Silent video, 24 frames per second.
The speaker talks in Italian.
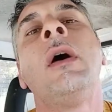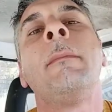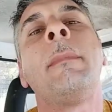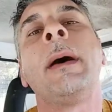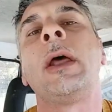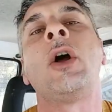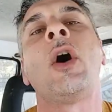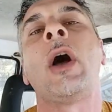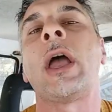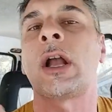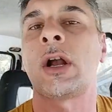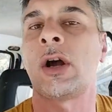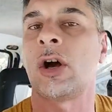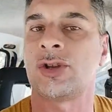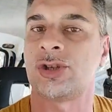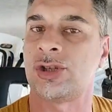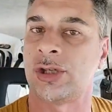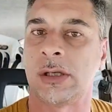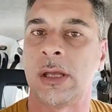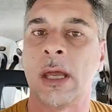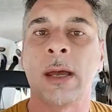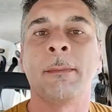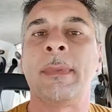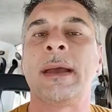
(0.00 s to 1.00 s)
però è
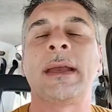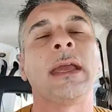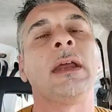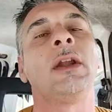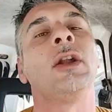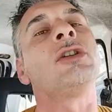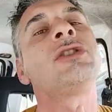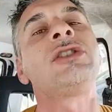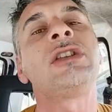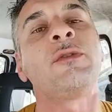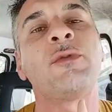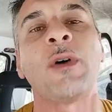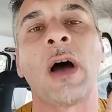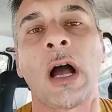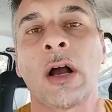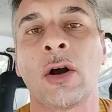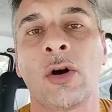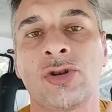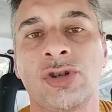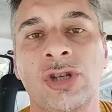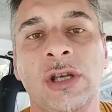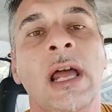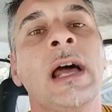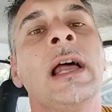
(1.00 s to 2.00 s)
così, perché non si fa
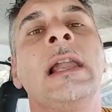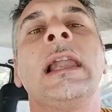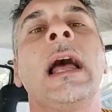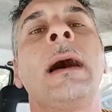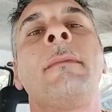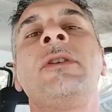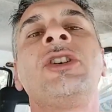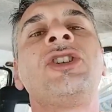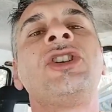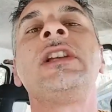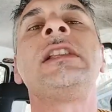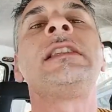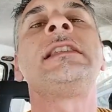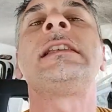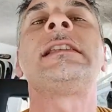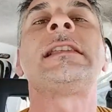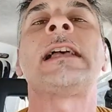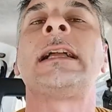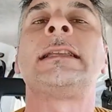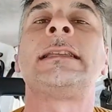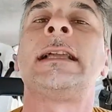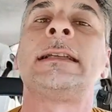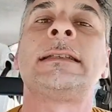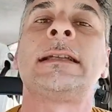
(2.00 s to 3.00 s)
così, l'amicizia
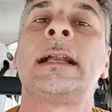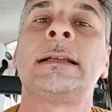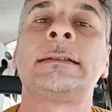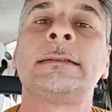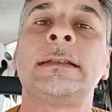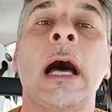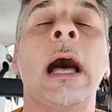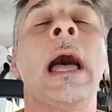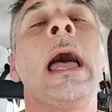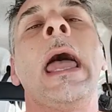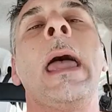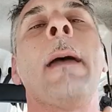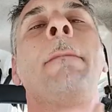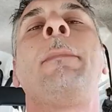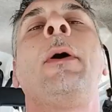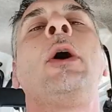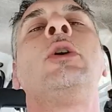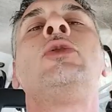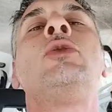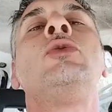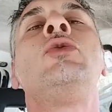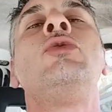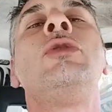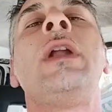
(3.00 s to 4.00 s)
sa da trattare, e
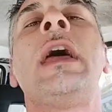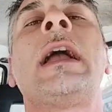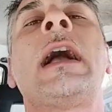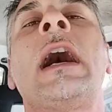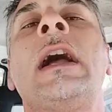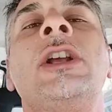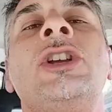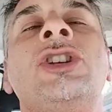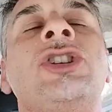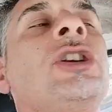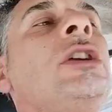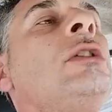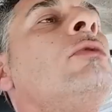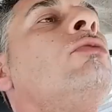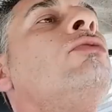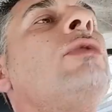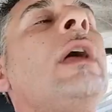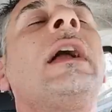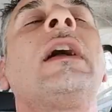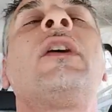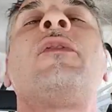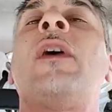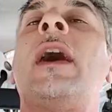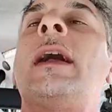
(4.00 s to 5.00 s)
poi tu non è carici, non
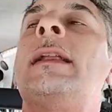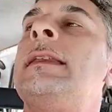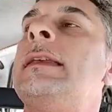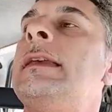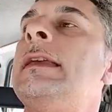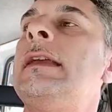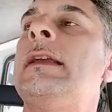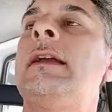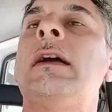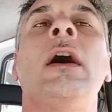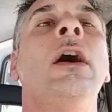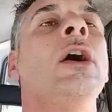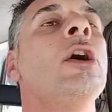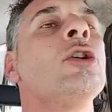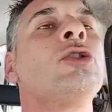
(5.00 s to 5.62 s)
tengo fatica,